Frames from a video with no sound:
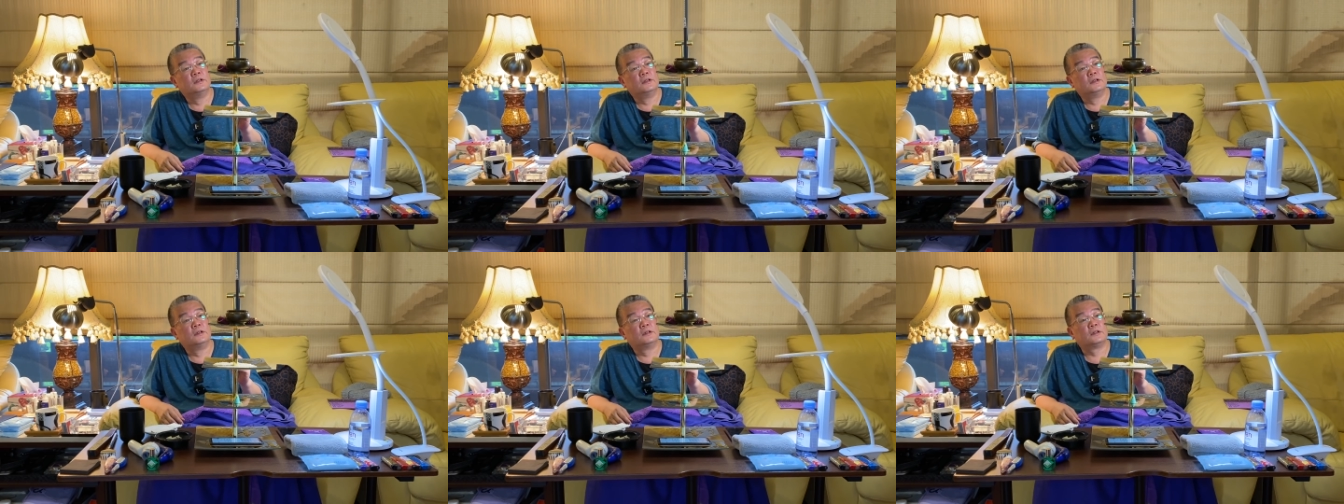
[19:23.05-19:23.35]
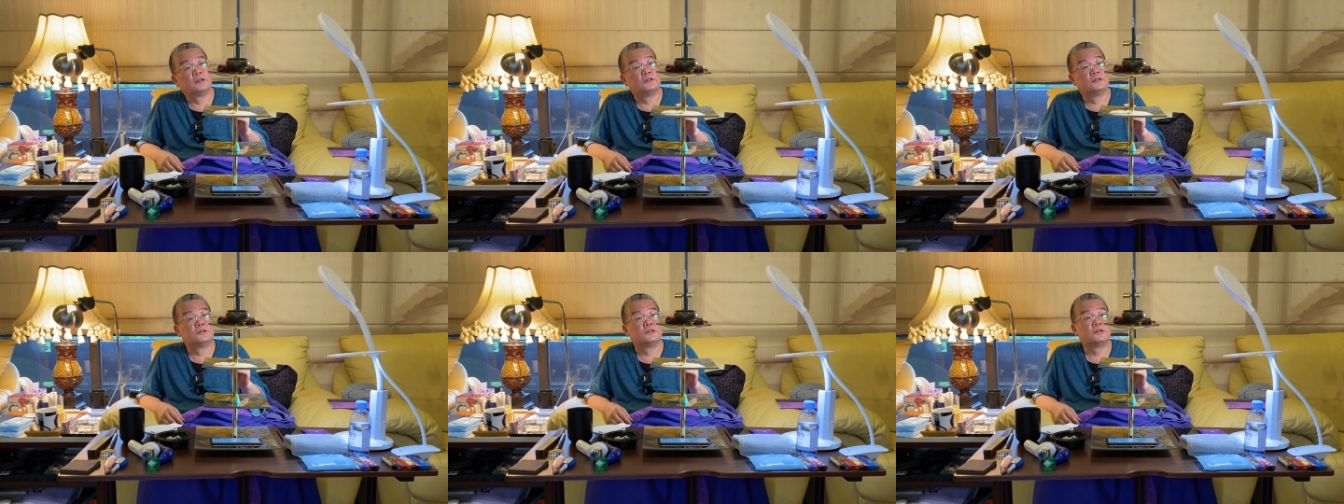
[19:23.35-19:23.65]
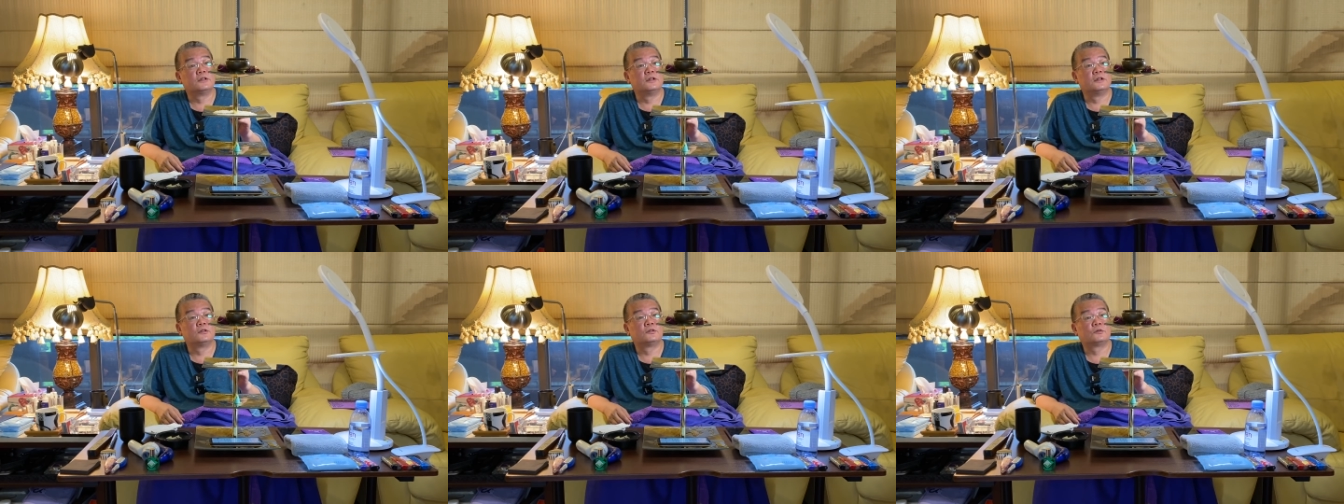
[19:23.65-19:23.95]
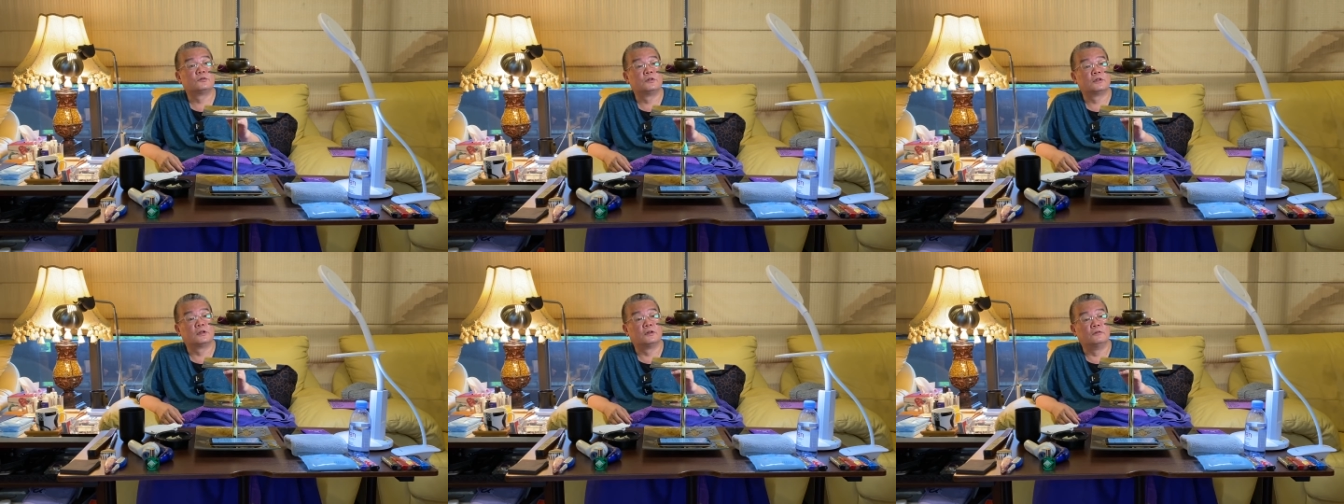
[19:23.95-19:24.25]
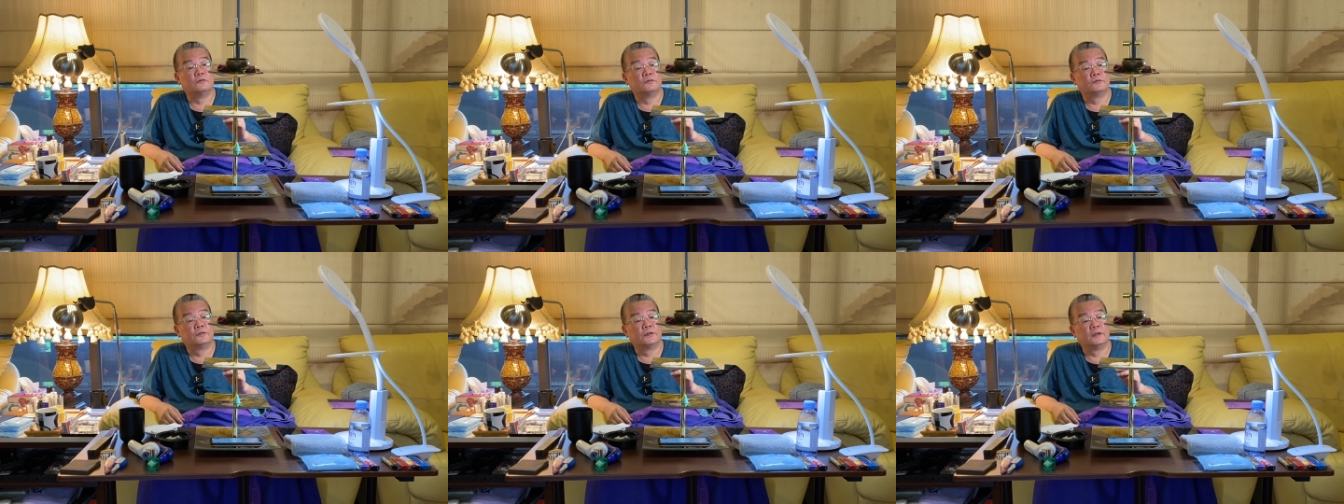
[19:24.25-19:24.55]
啊，但是现在出了一个
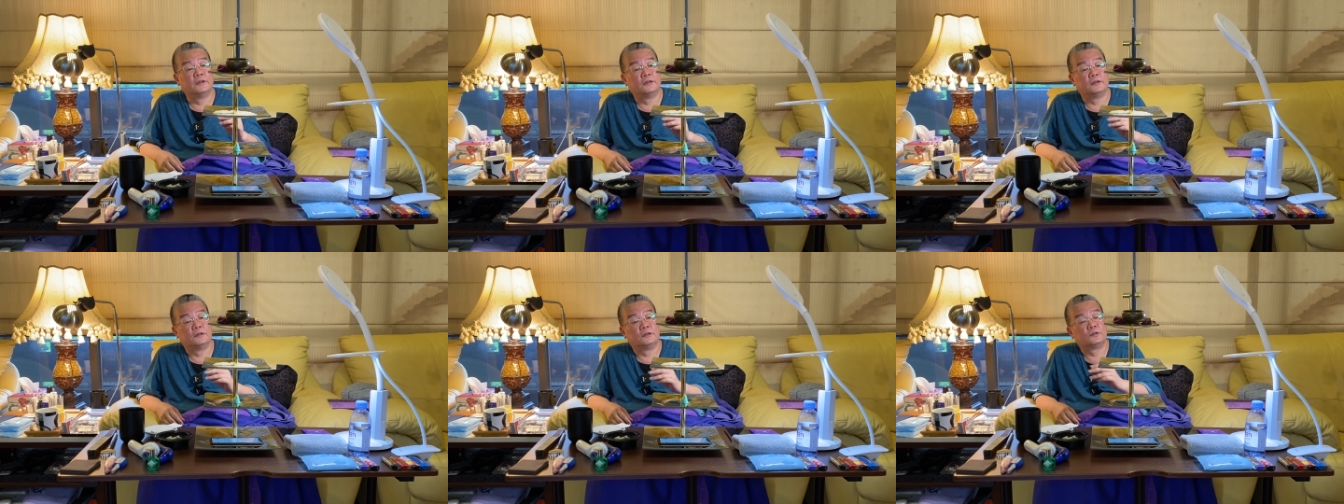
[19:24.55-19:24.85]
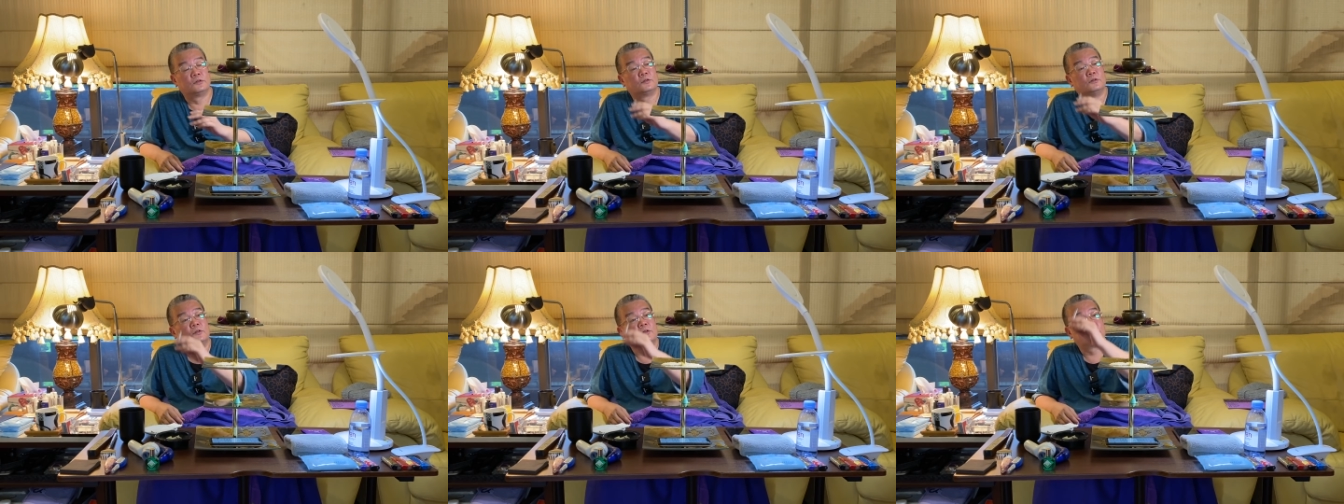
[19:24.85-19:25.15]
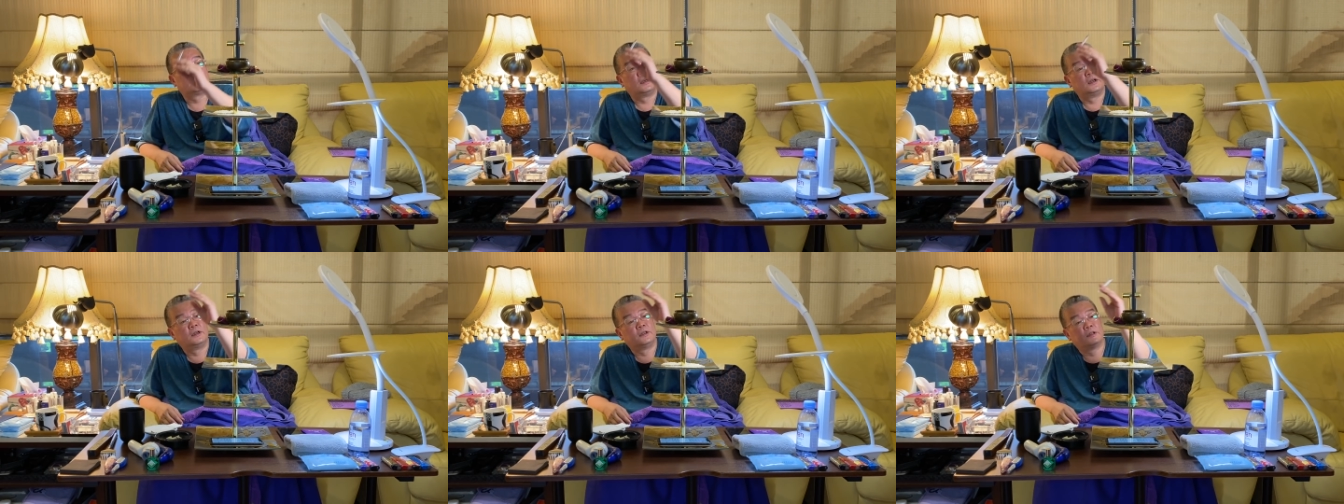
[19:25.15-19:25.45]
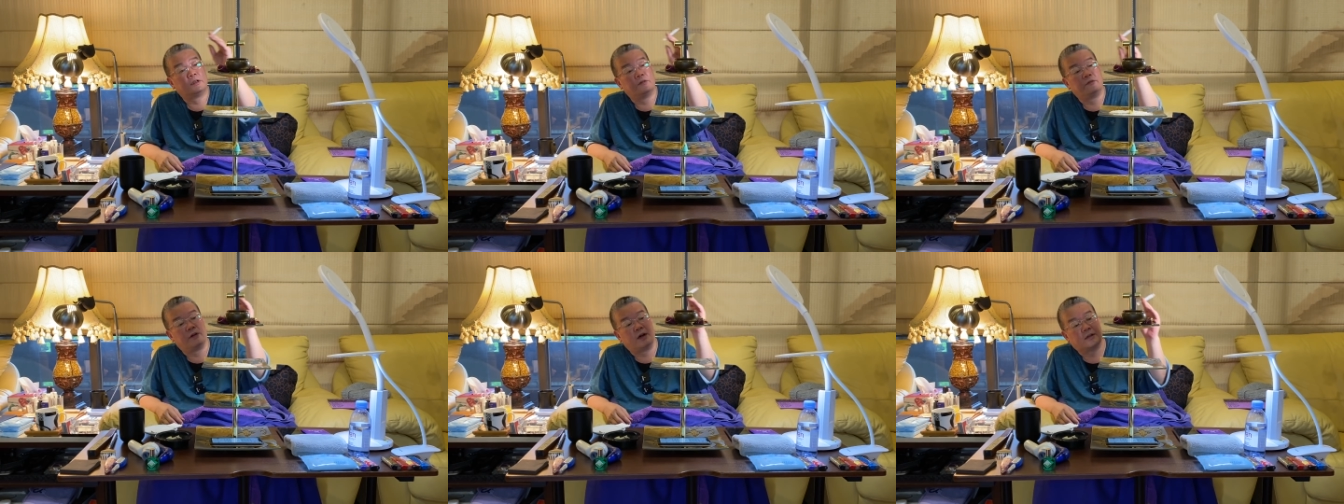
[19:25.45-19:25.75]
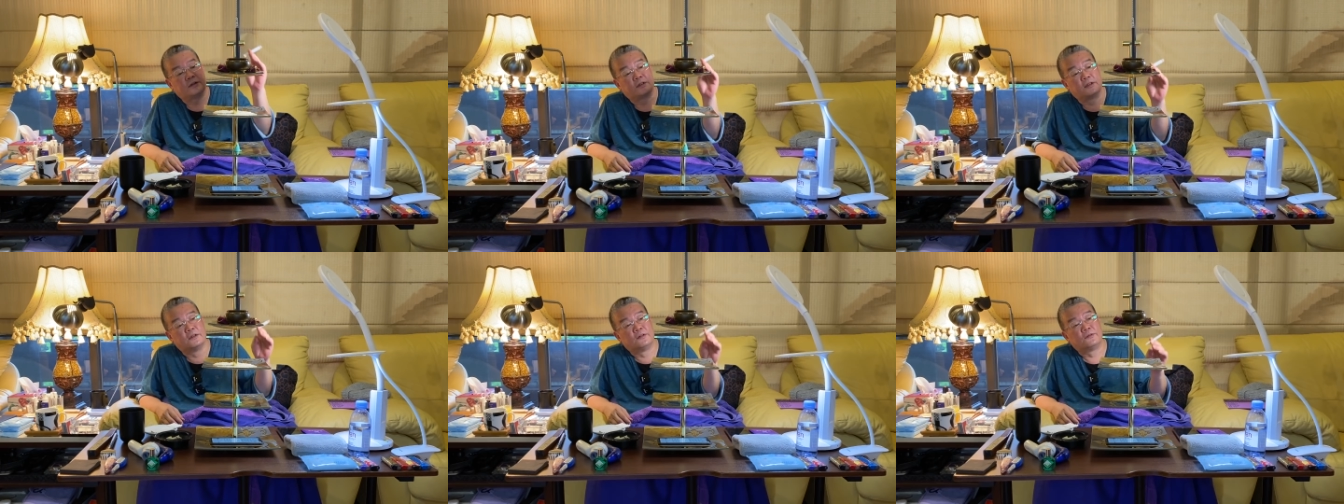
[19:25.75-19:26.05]
五费啊，就开了一个法
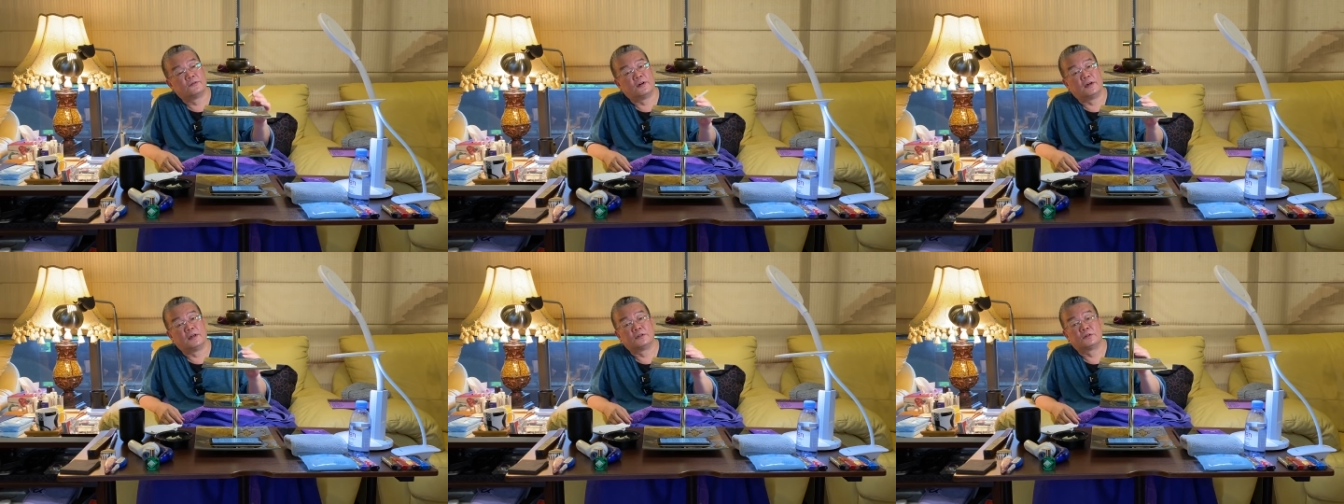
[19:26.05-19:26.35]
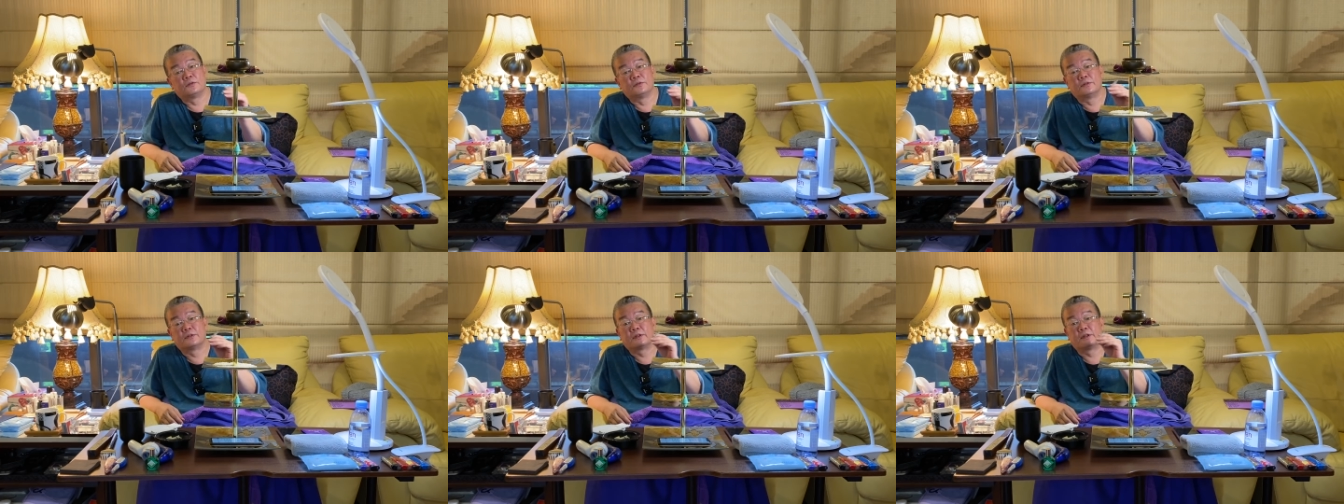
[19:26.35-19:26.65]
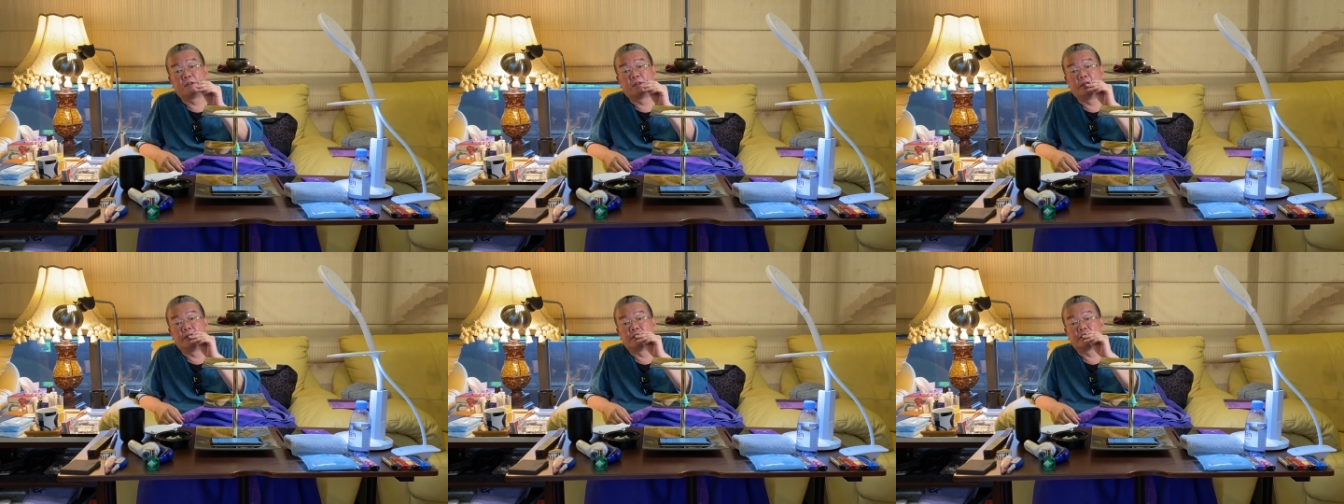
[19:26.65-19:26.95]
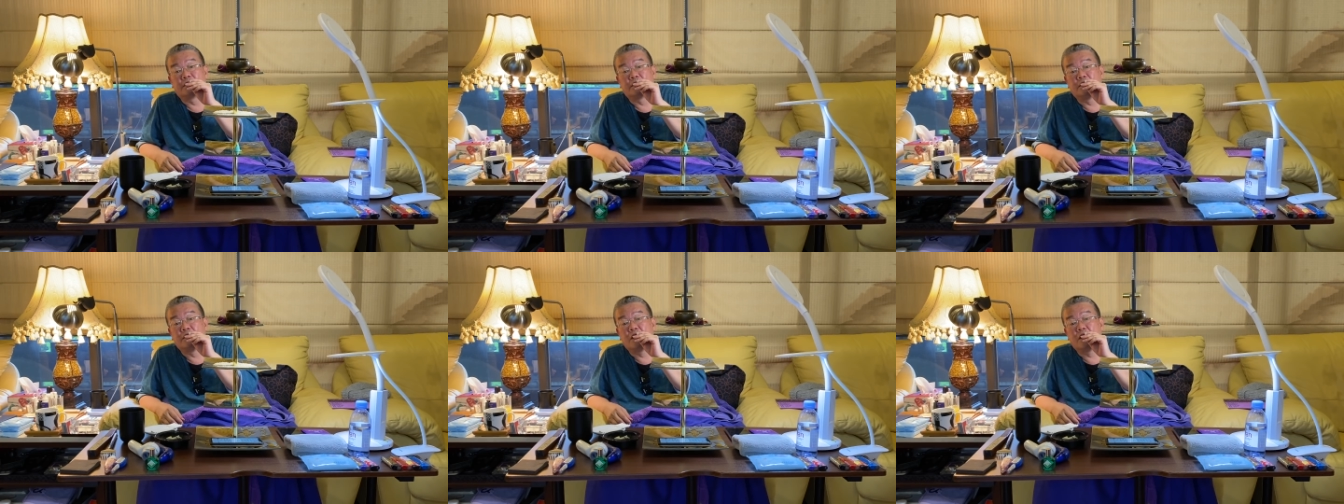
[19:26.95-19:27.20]
成的法，就是这个样子。